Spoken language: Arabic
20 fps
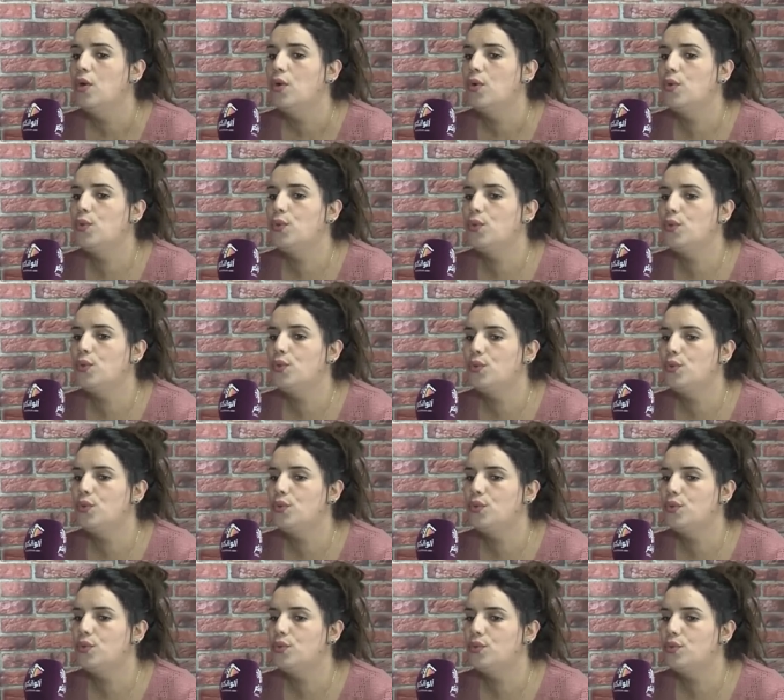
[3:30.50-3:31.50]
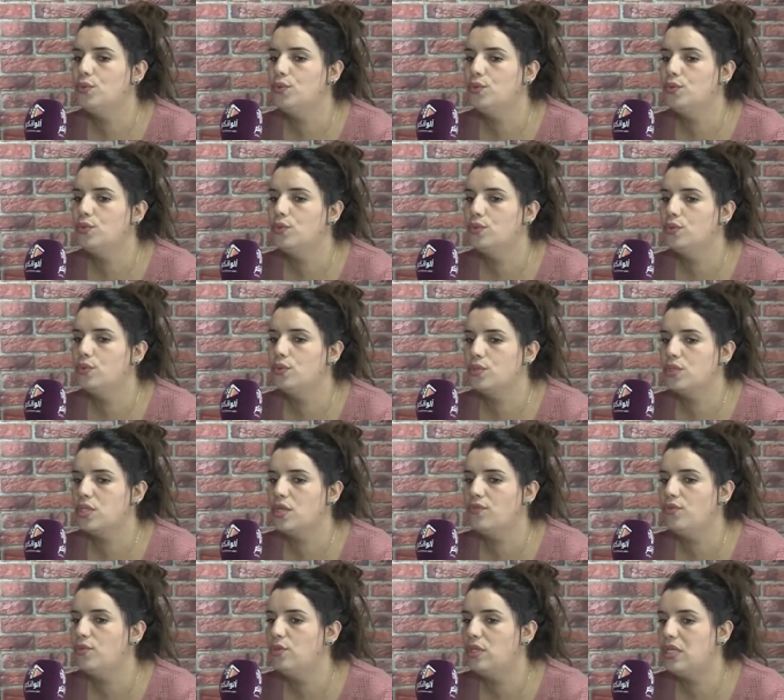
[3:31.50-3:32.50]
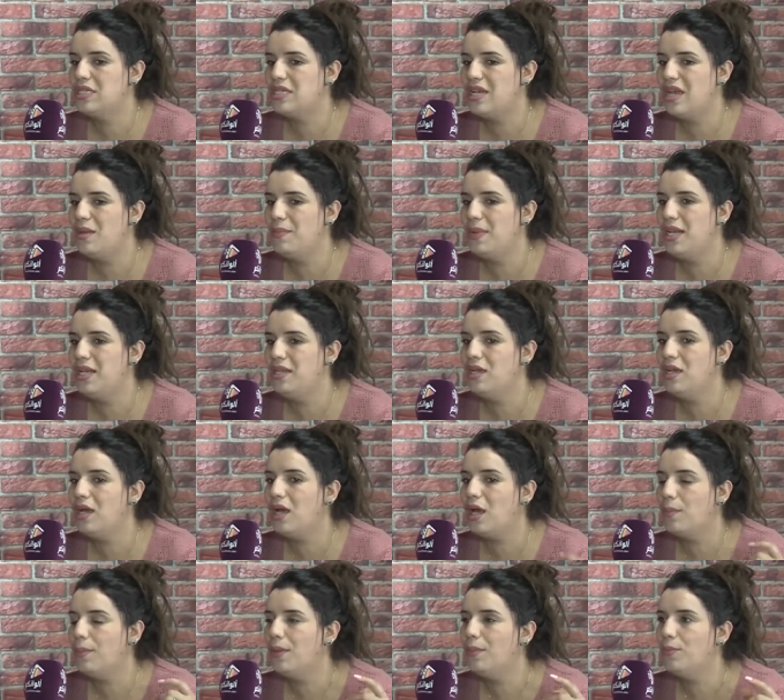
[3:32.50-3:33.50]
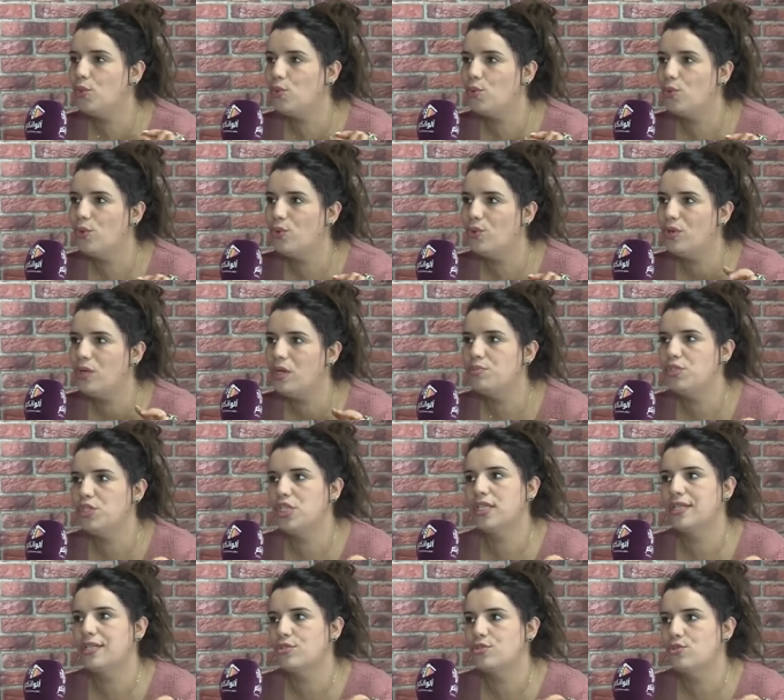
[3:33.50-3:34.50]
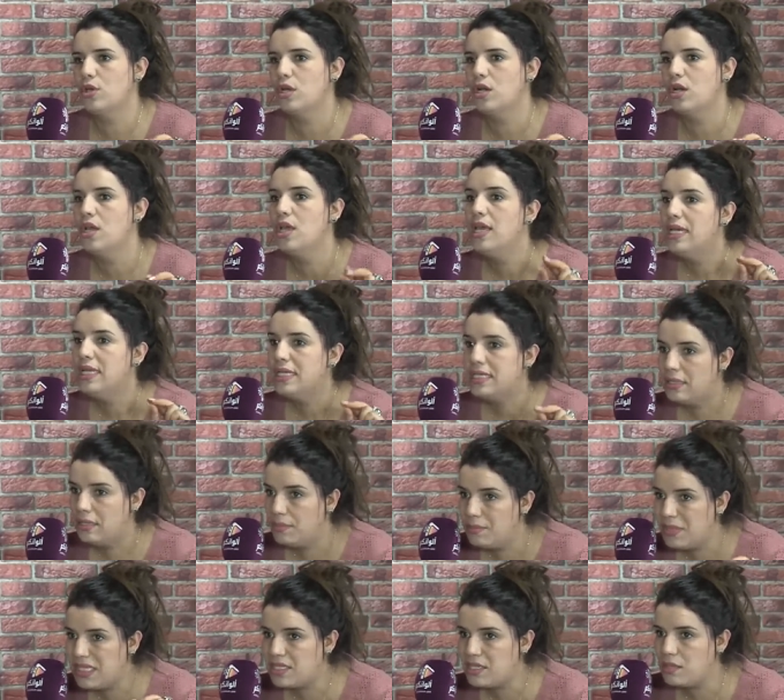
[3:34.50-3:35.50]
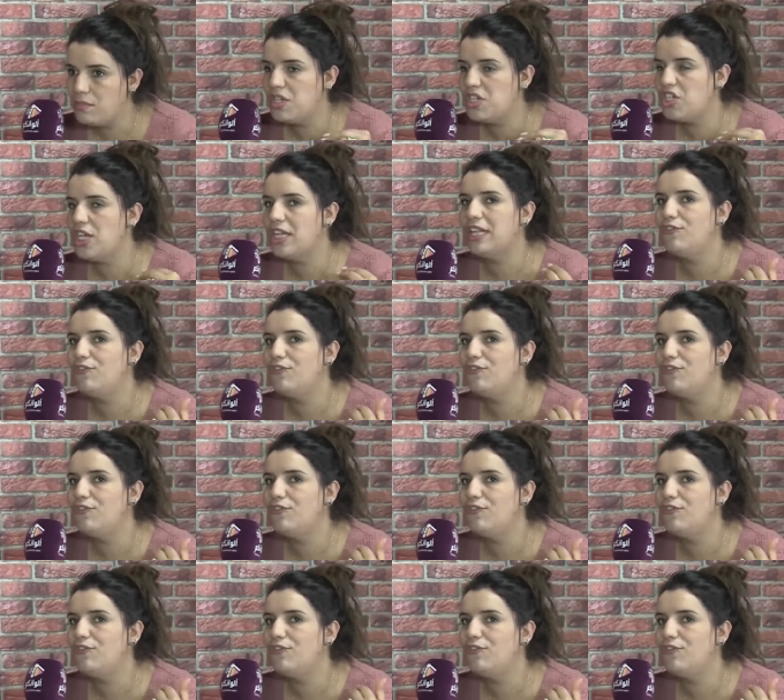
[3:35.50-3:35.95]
وصافي ودرت عمليه قبل من كورونا بشي 3 شهور من تما جات